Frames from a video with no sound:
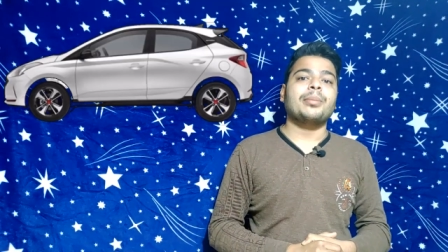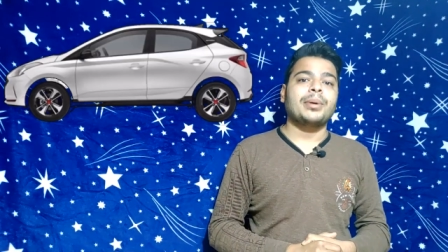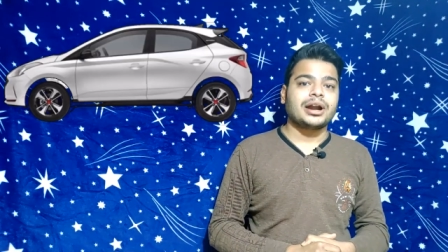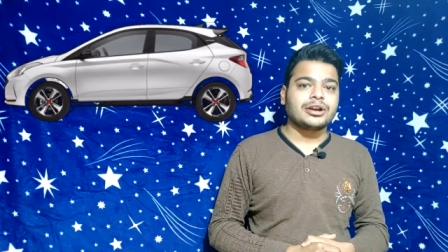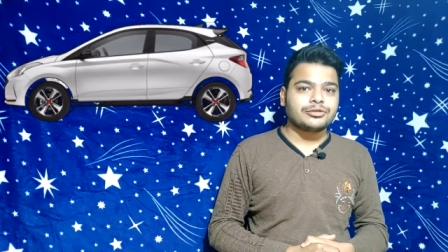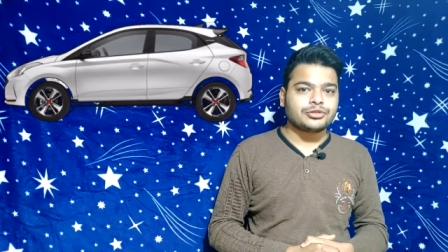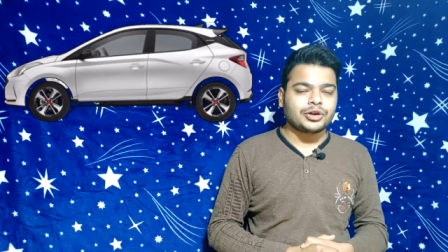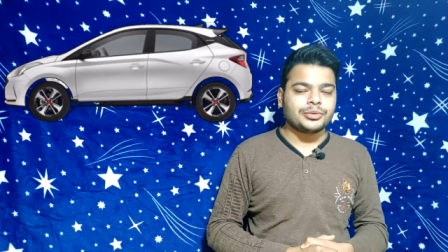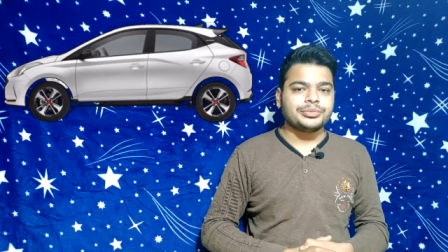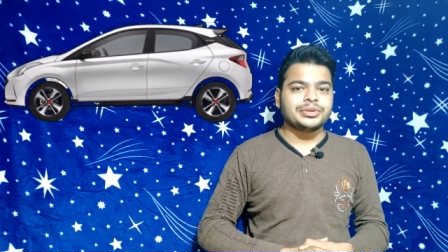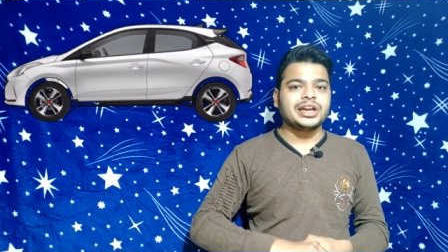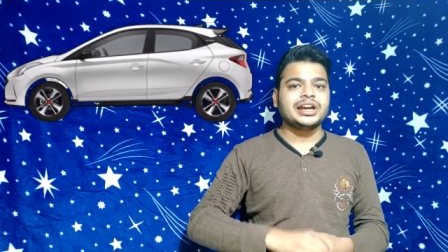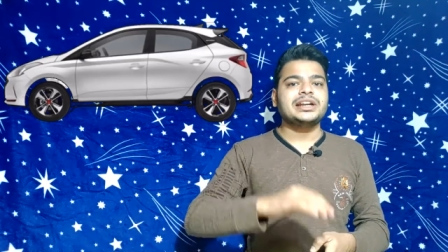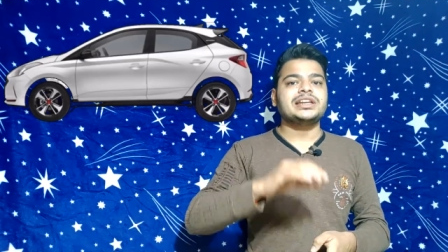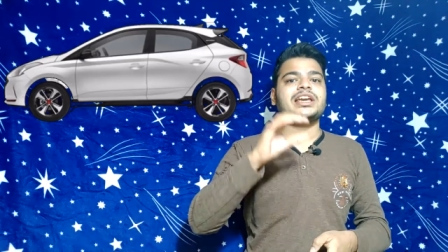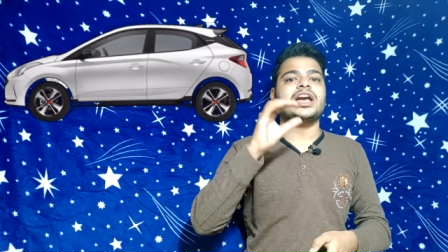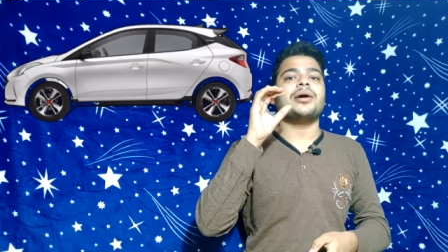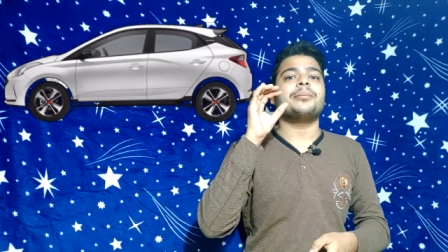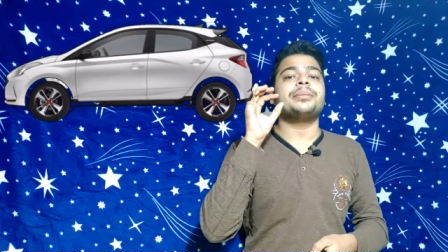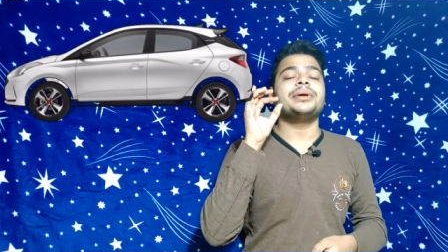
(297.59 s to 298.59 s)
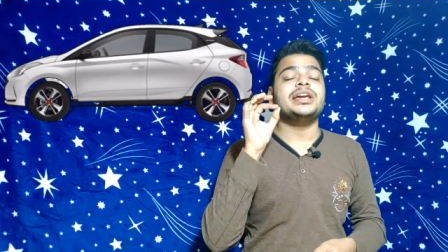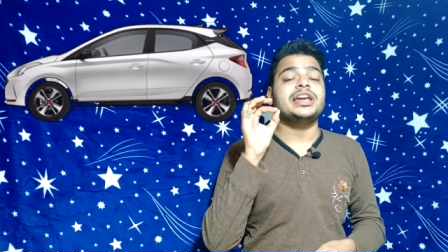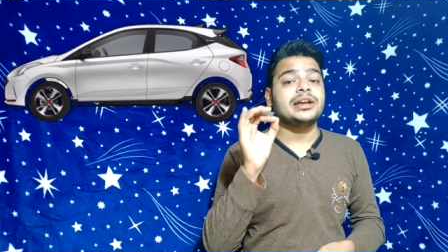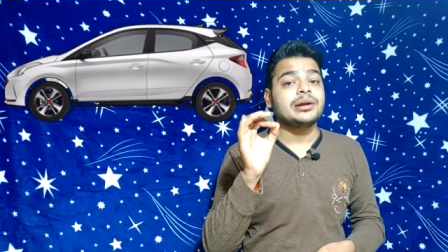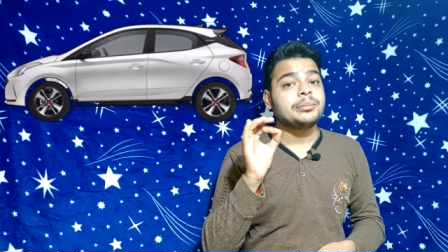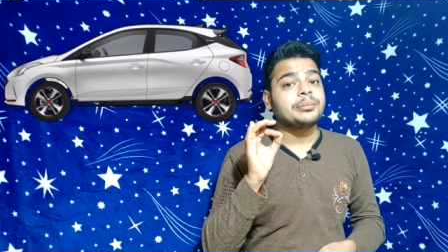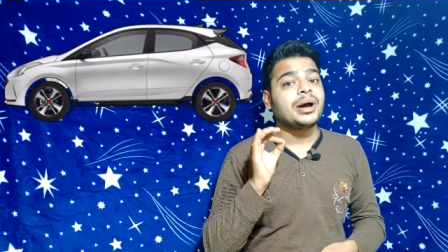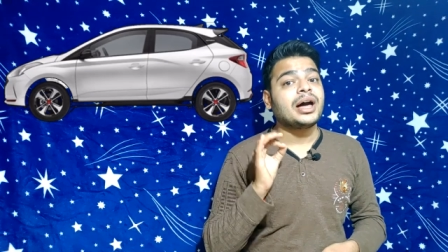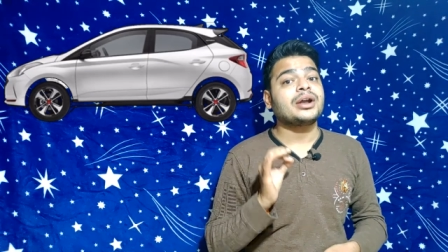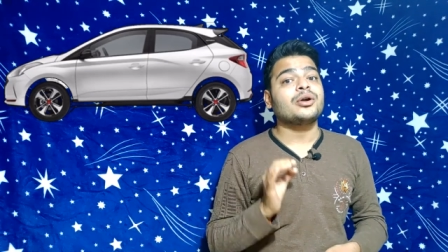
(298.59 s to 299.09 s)
अपार्ट फ्रॉम दैट यहाँ पे
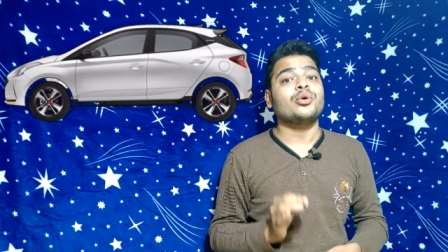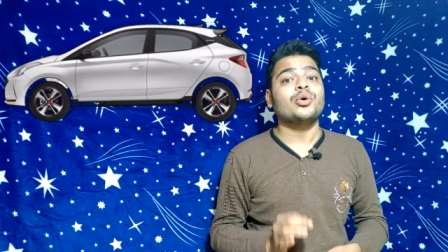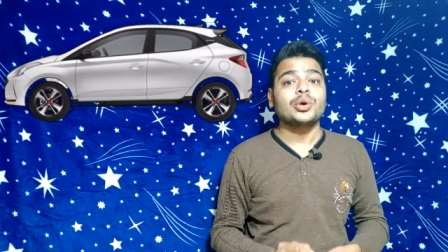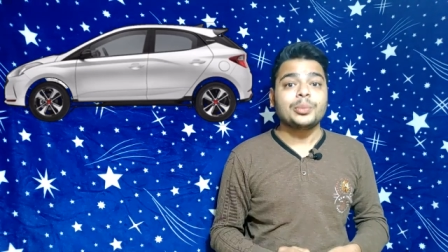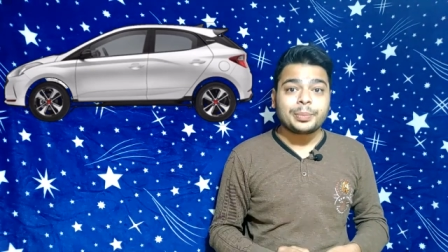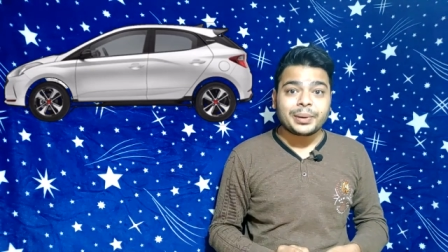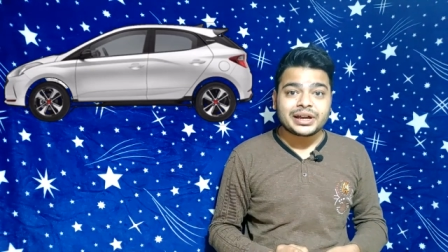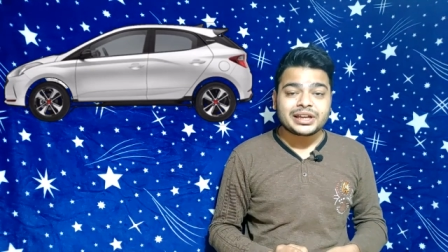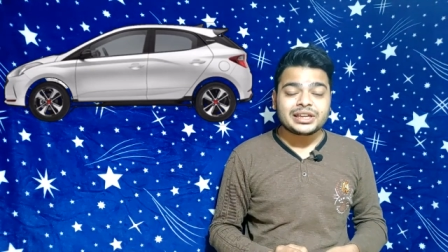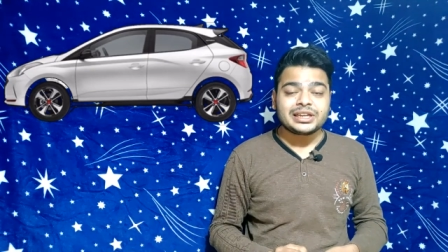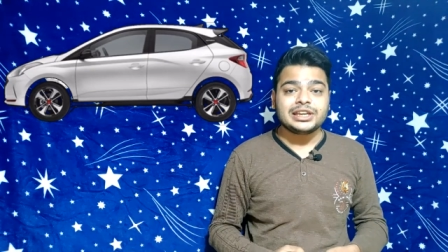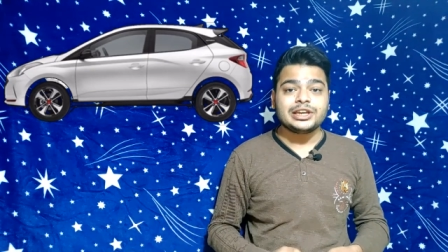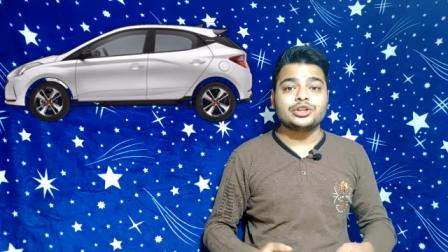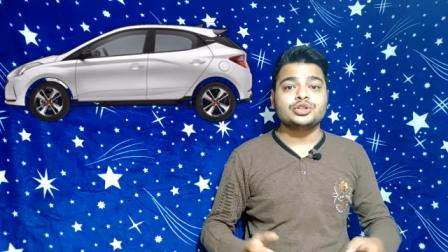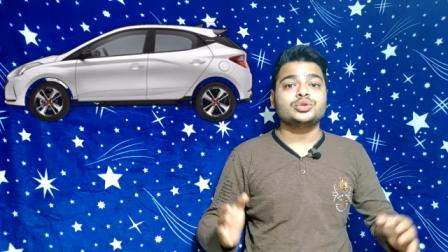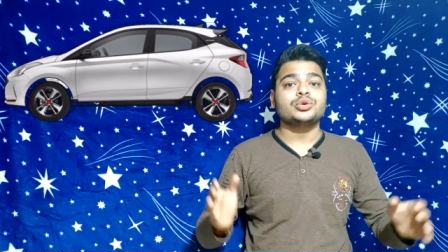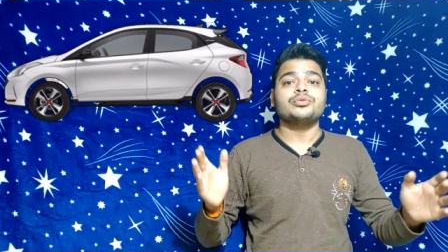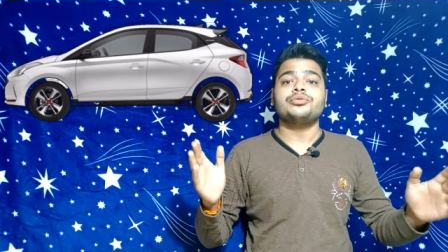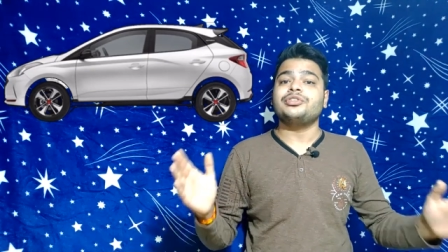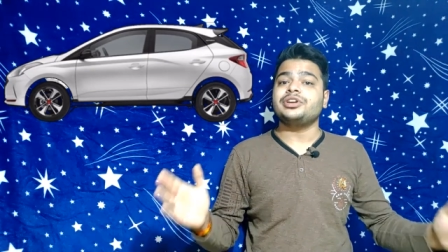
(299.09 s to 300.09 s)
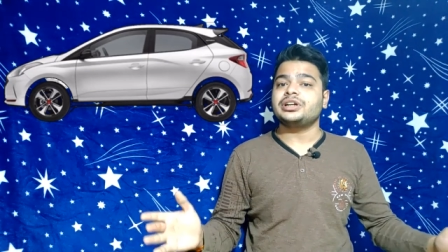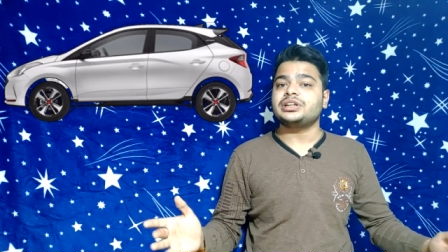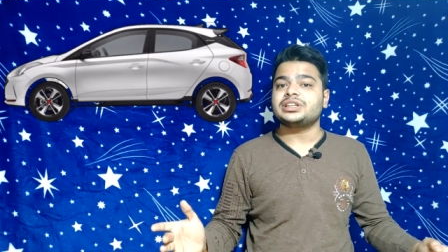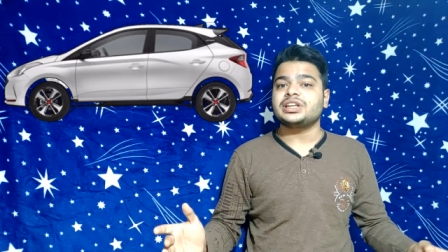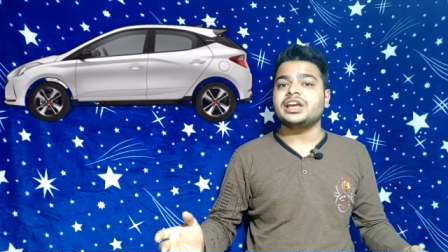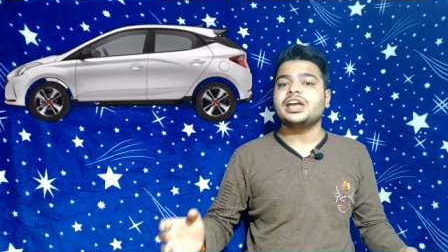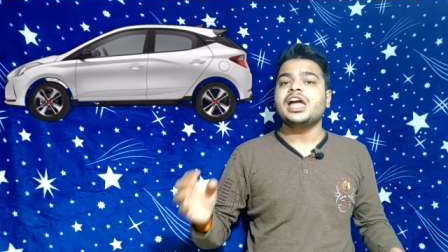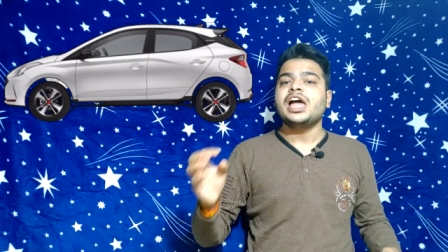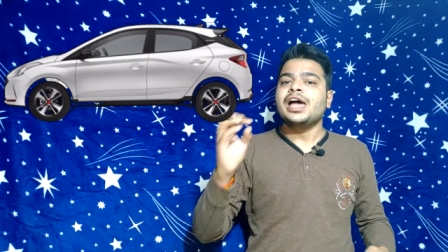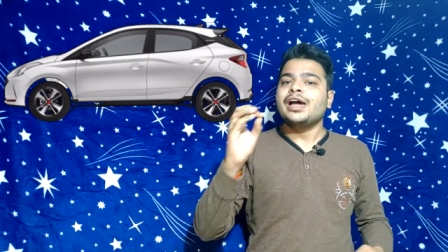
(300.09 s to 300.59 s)
एक बार और पक्की है जो
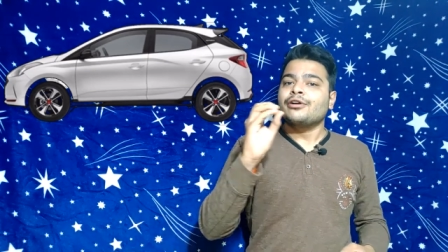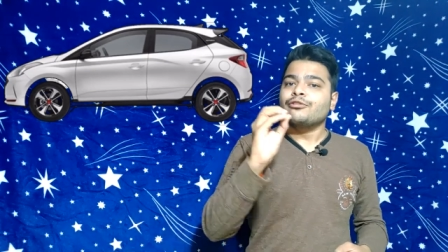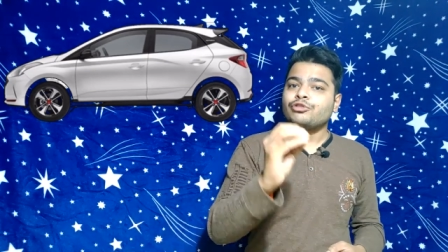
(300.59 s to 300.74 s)
विथ है